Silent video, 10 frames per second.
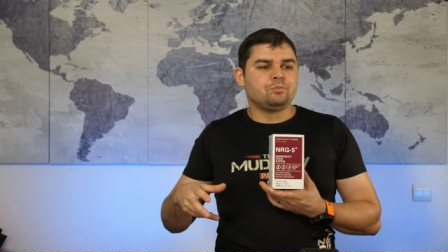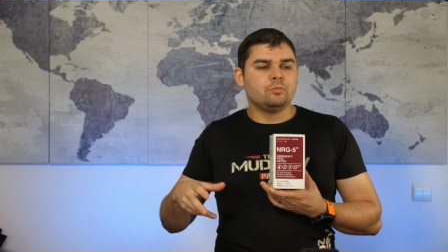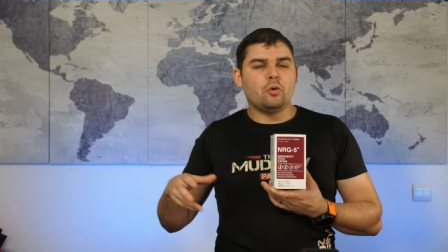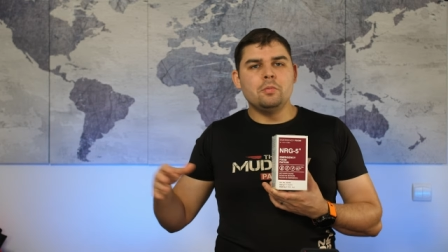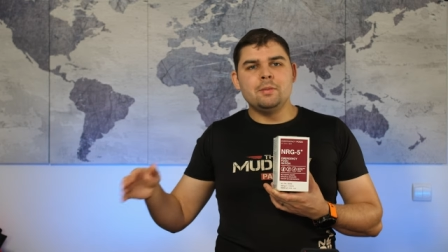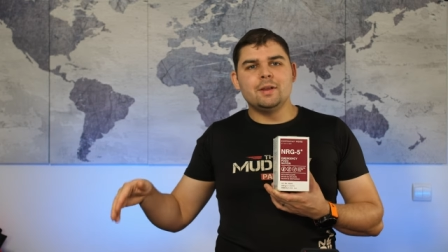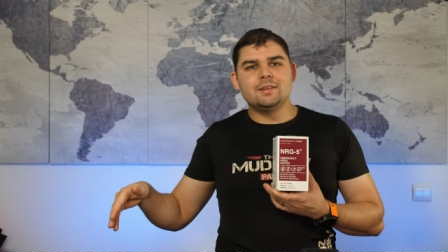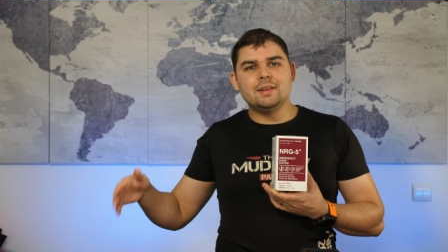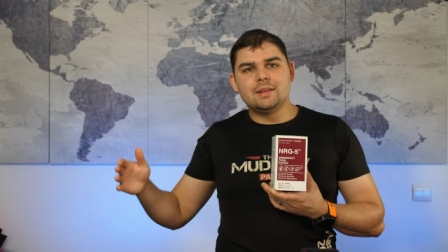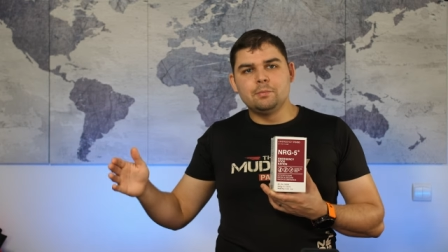
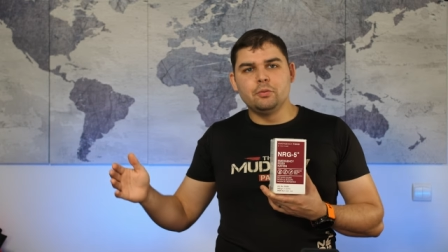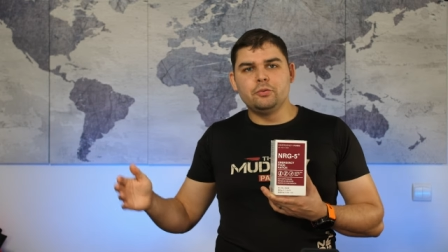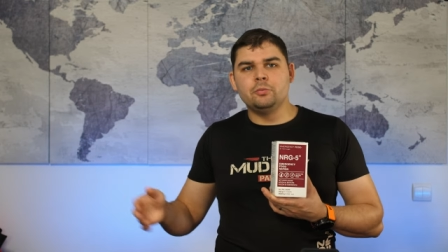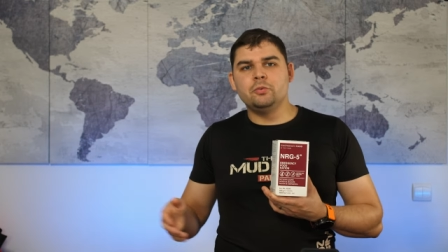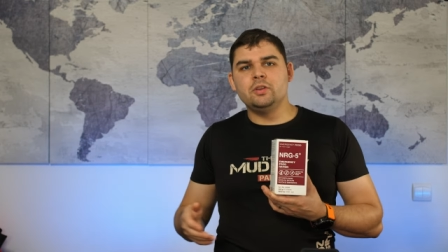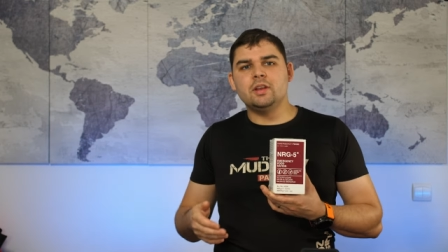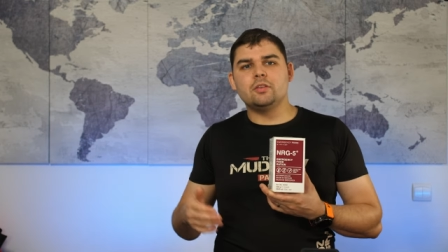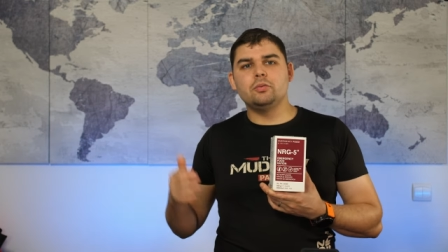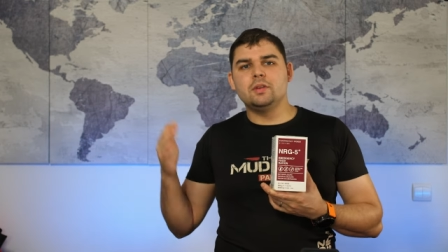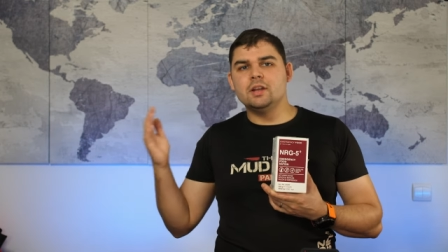problématique qui peut subvenir
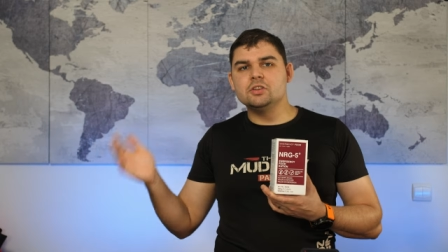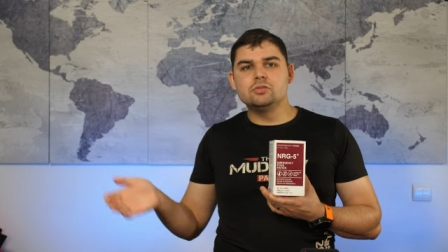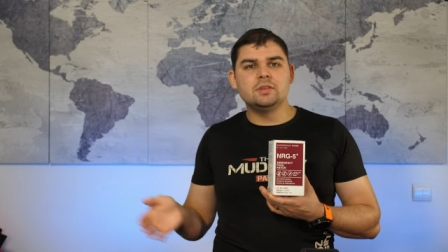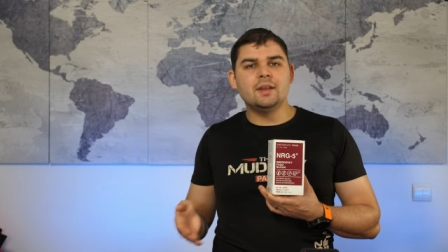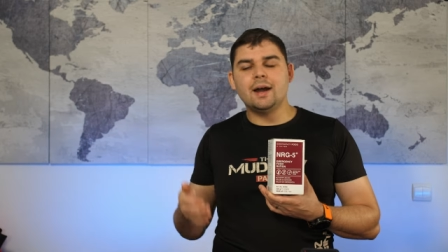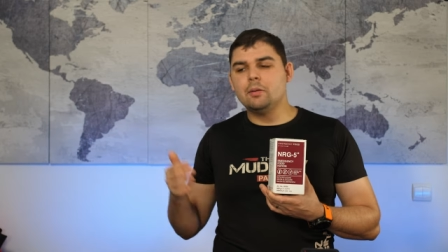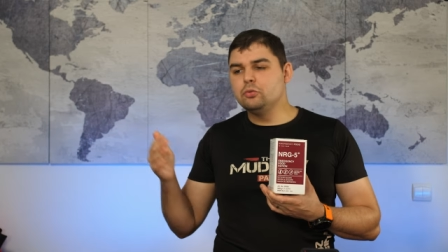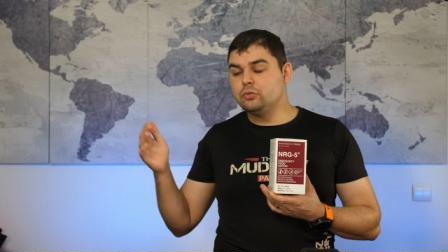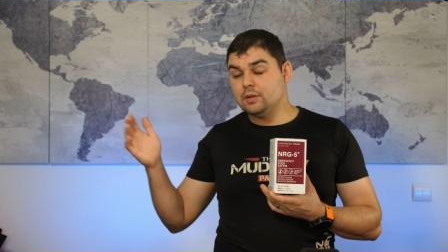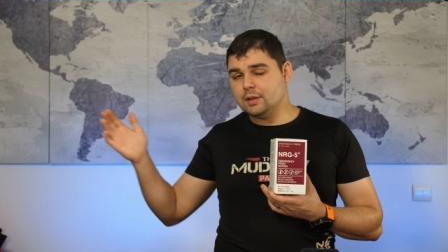suite à la chute d'arbres
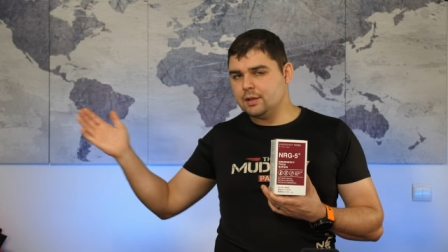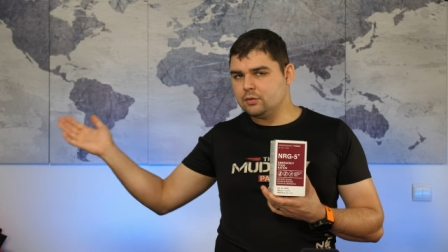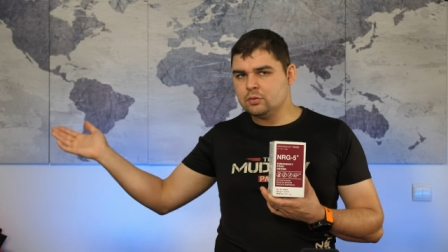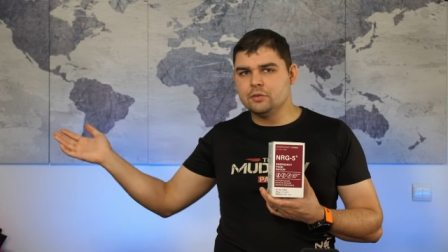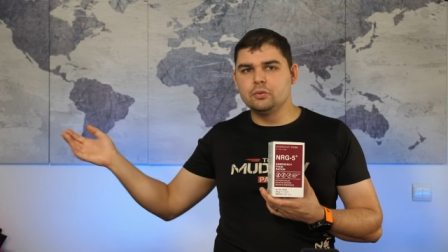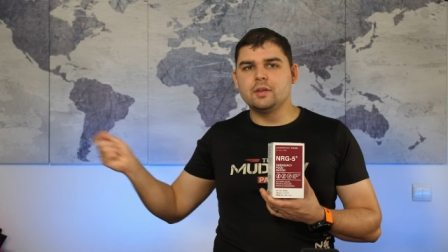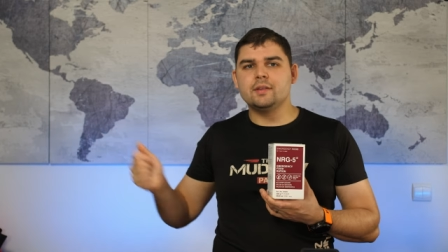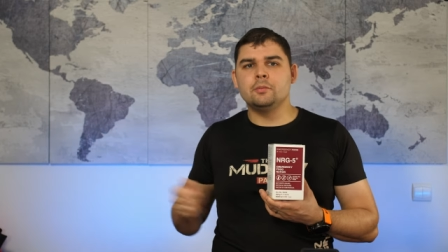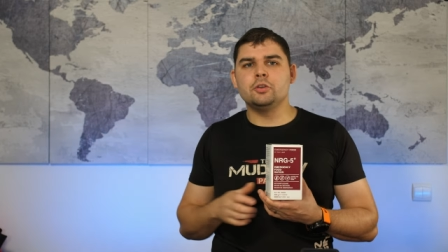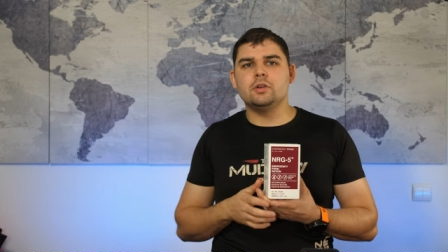ou suite à ce qu'on a vu
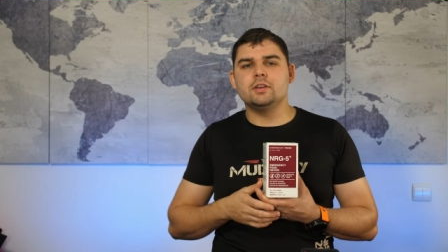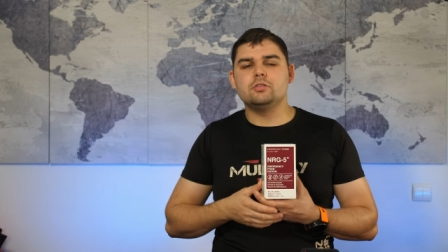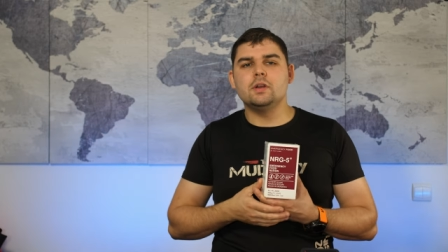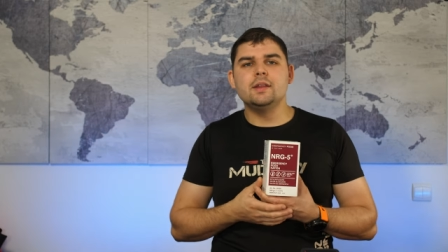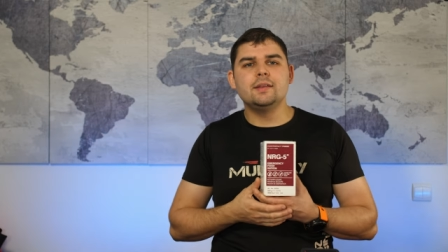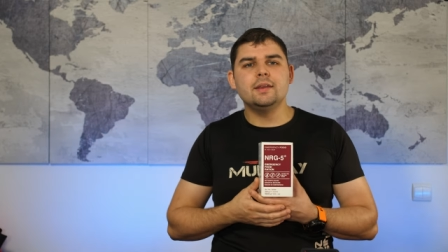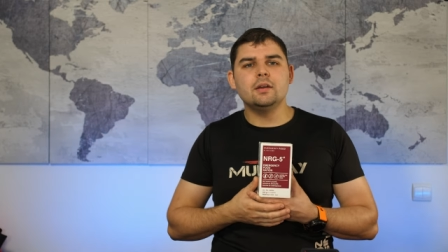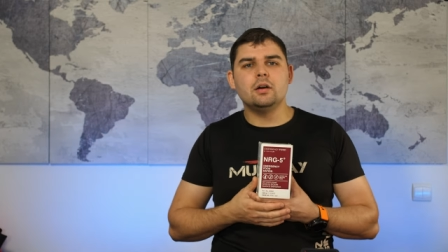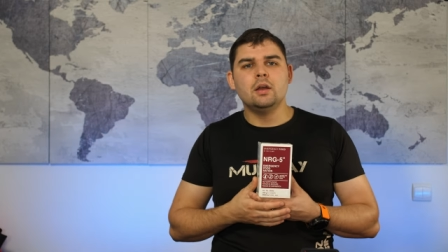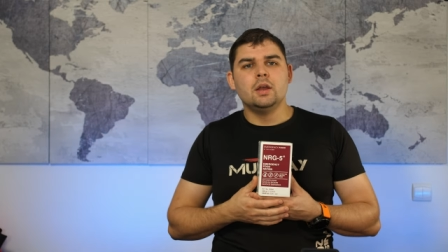récemment dans l'actualité
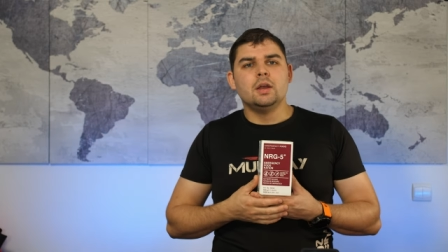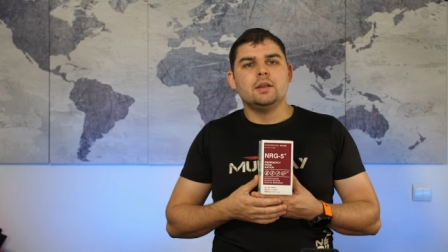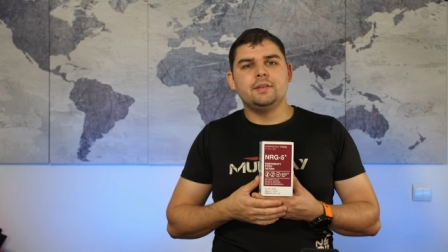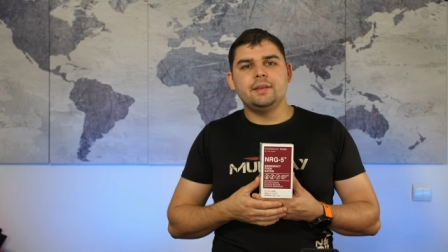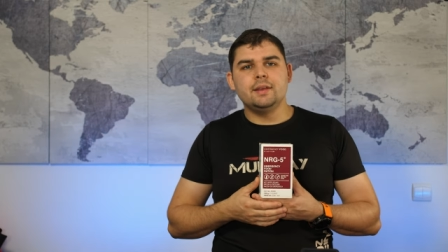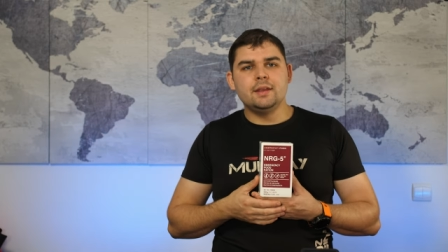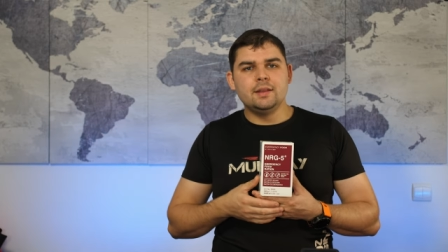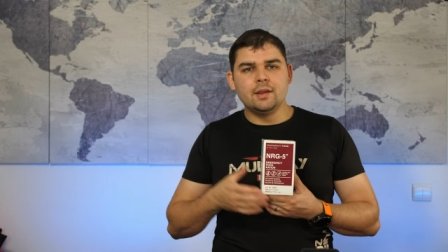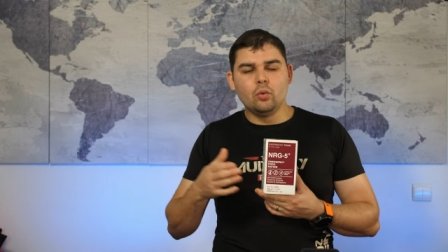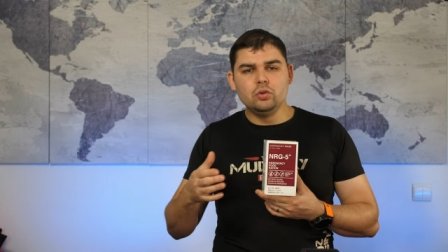euh,
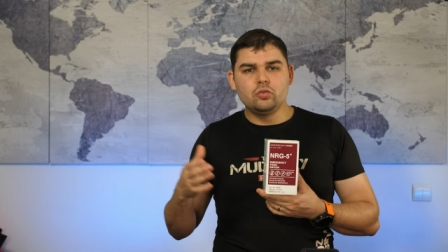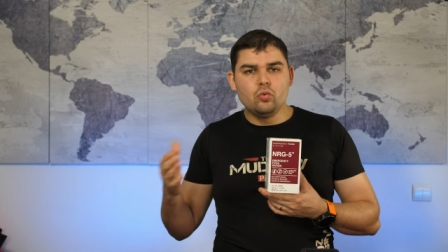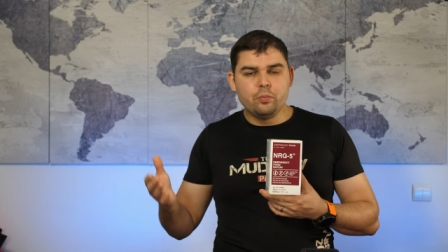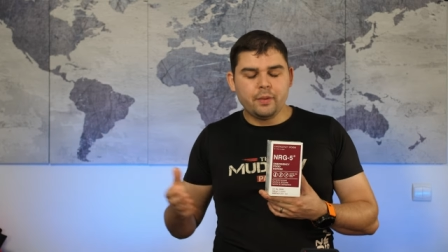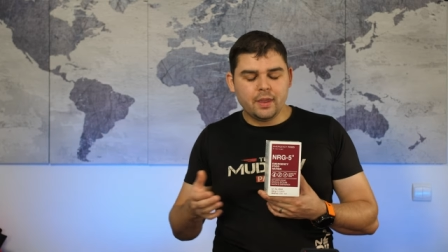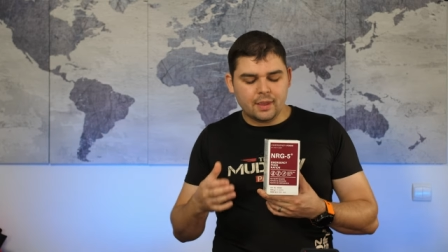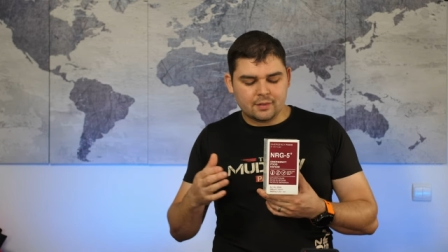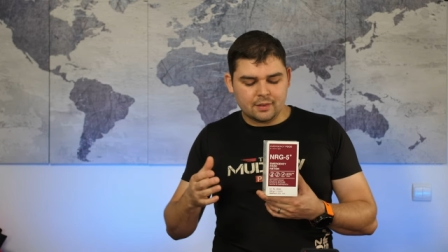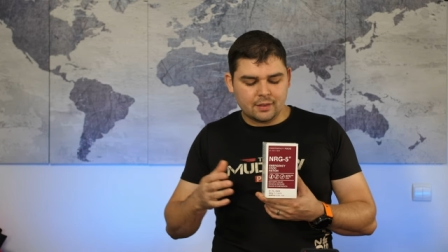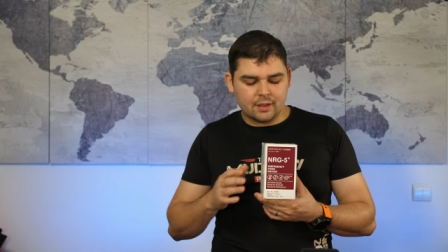des, routes coupées,
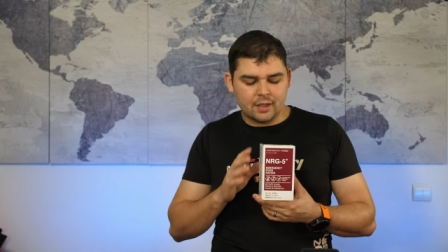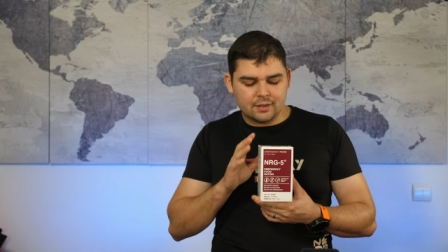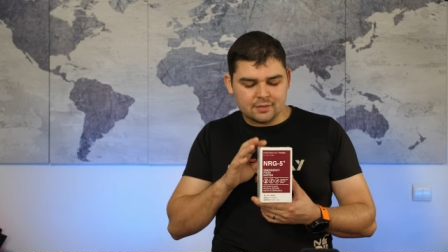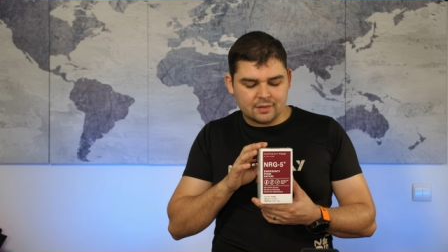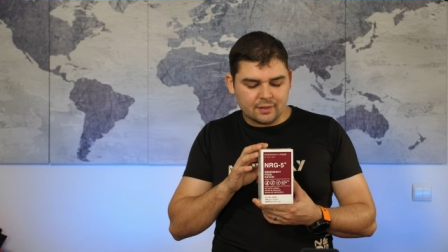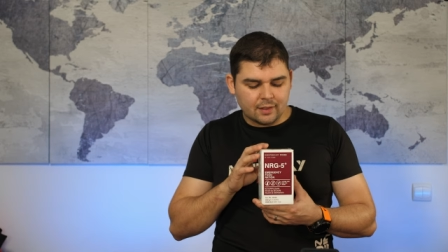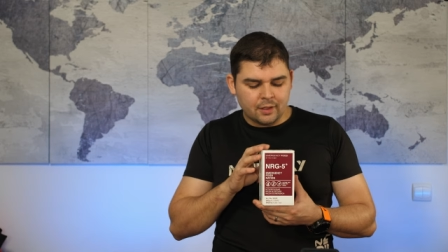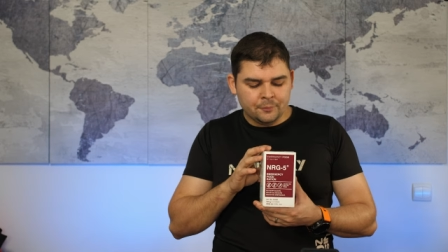etc. etc.